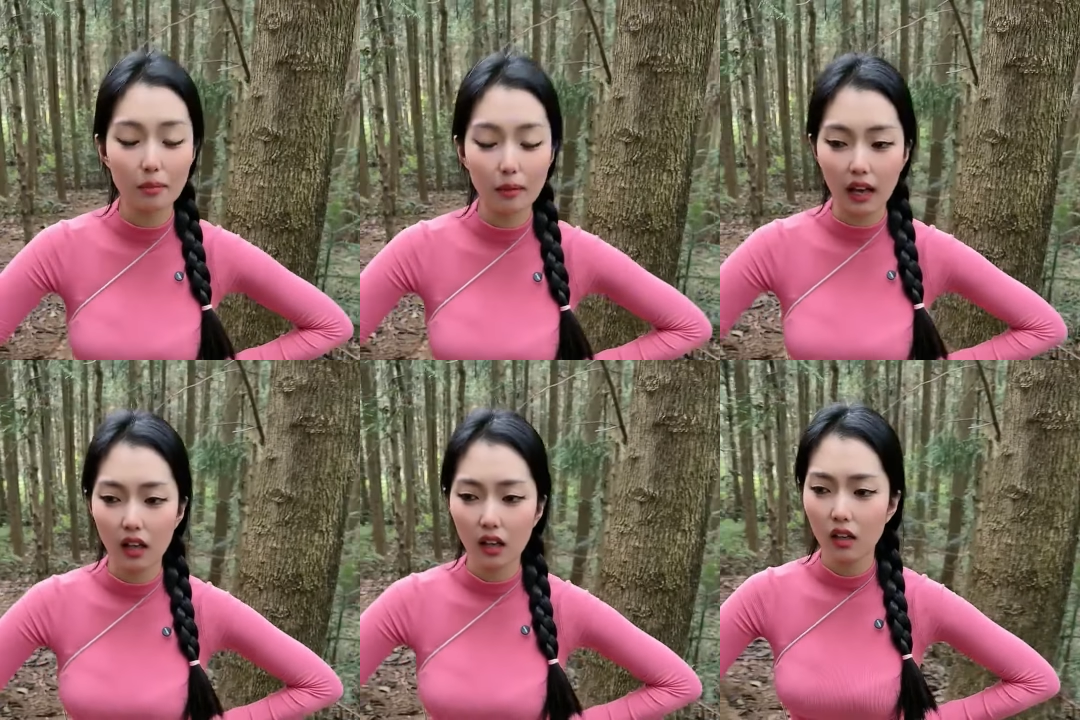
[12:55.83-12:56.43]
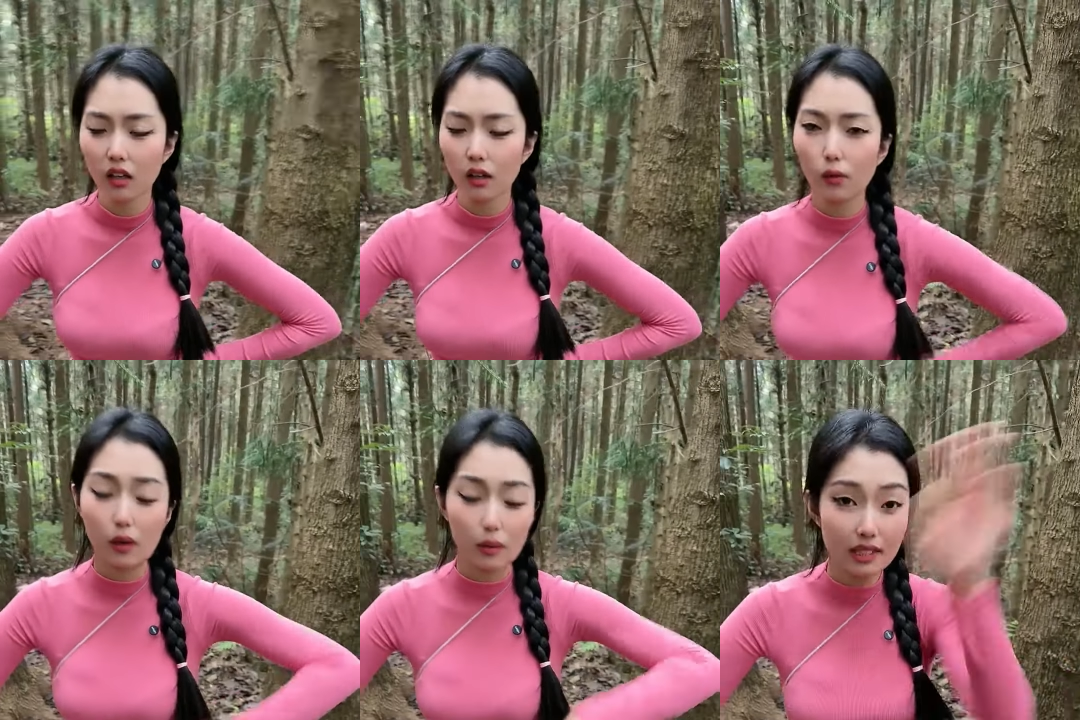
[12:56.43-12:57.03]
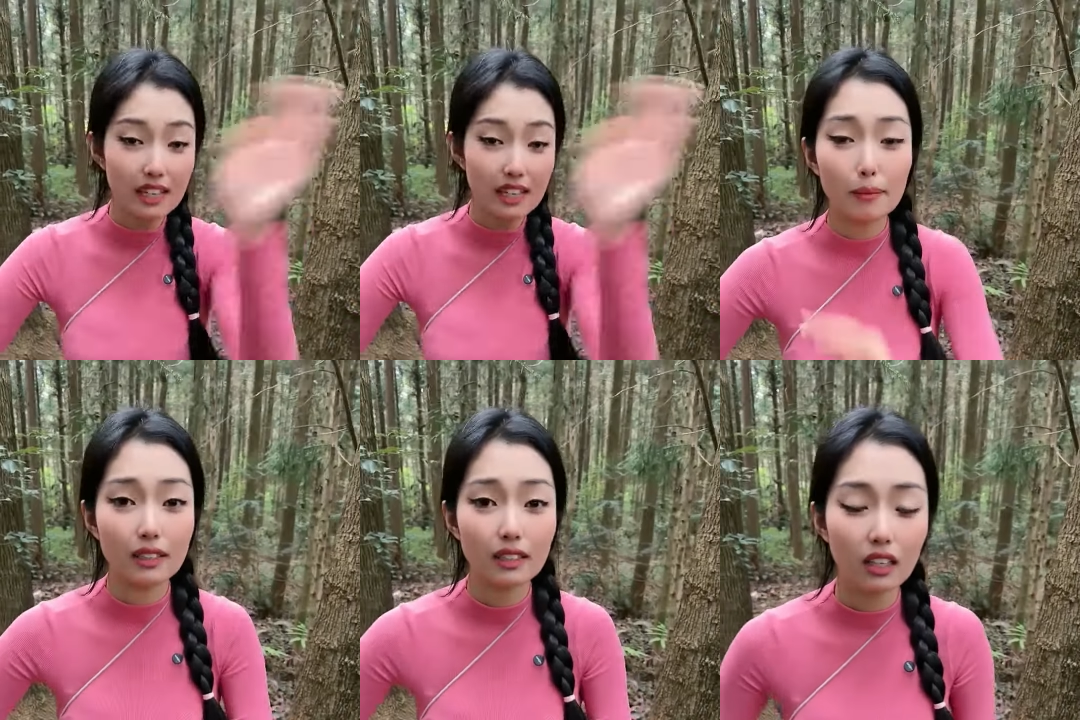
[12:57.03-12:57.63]
里面？对呀，我们家
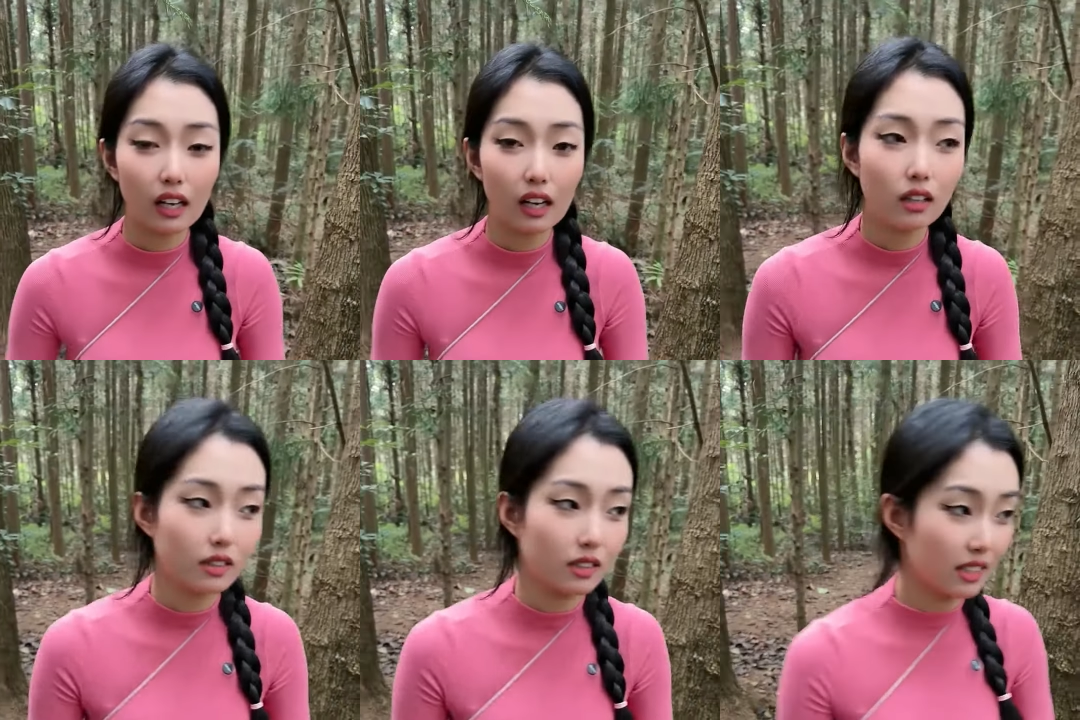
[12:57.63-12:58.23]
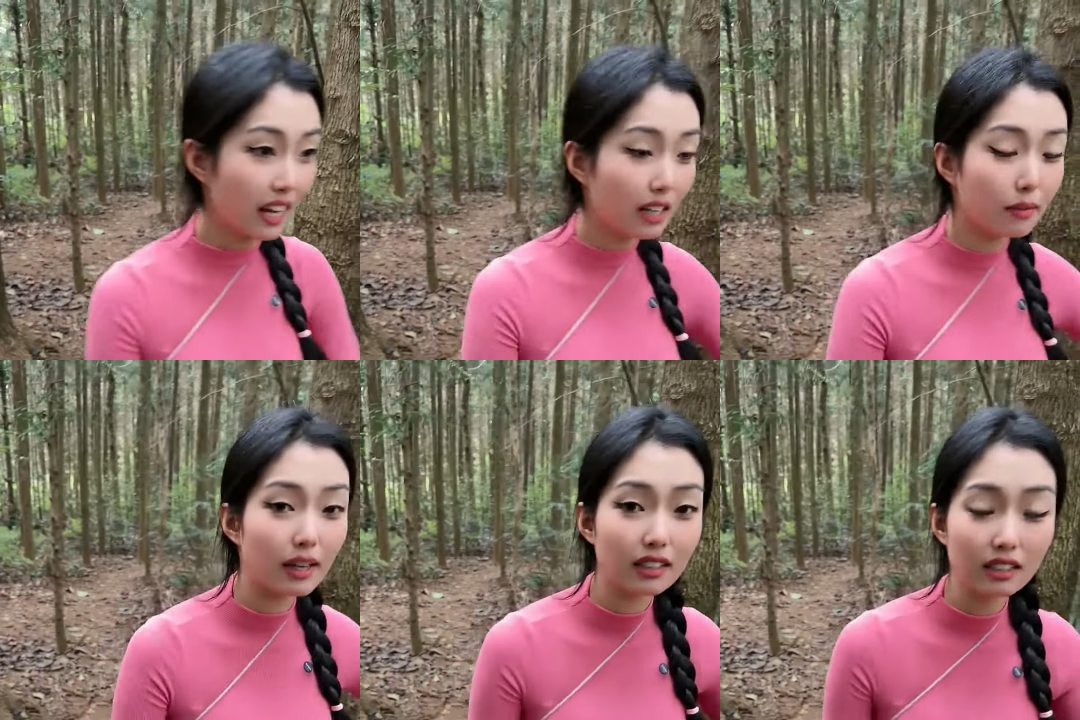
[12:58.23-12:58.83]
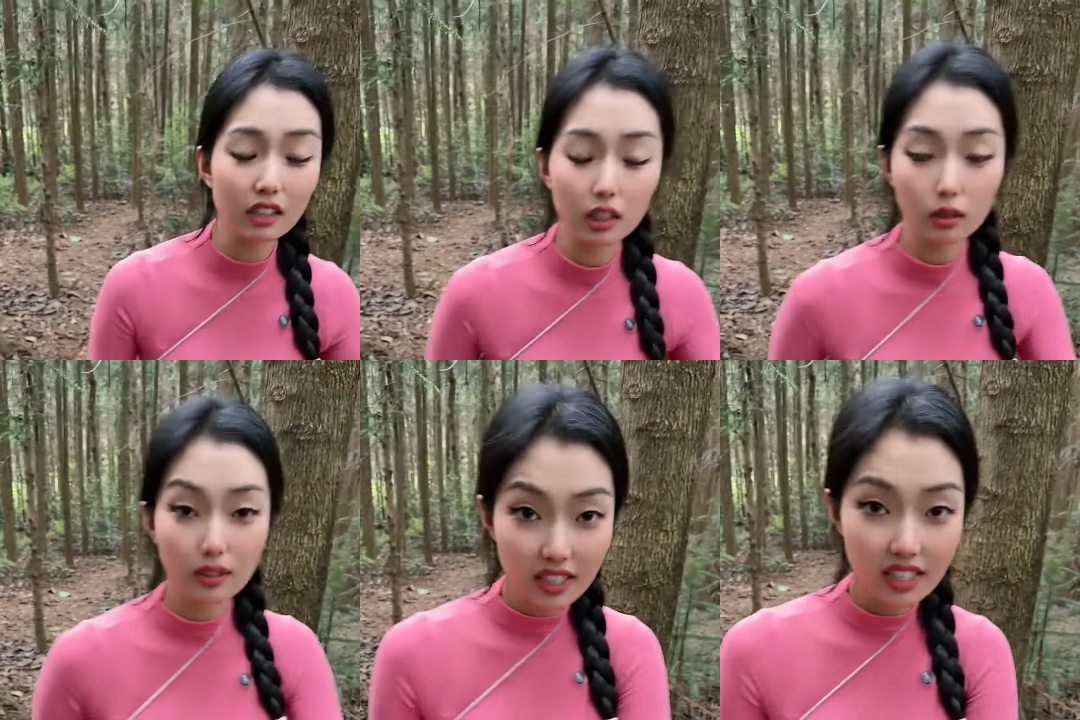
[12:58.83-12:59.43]
没地，哎呀，家里面的地
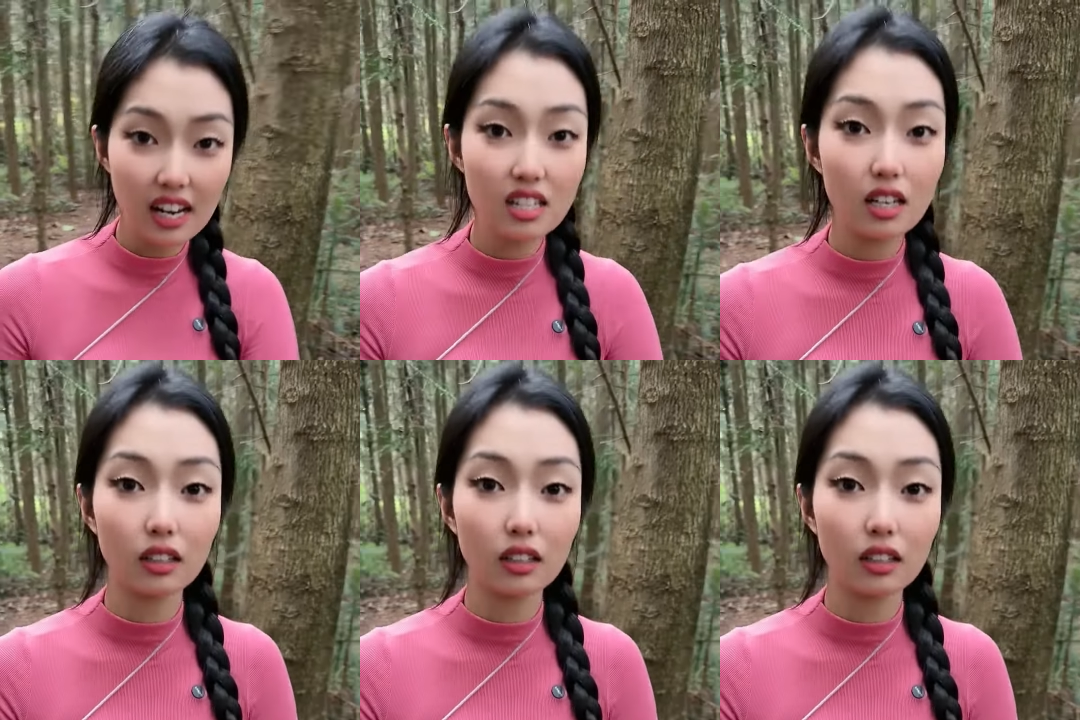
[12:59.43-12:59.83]
都在山。上。妹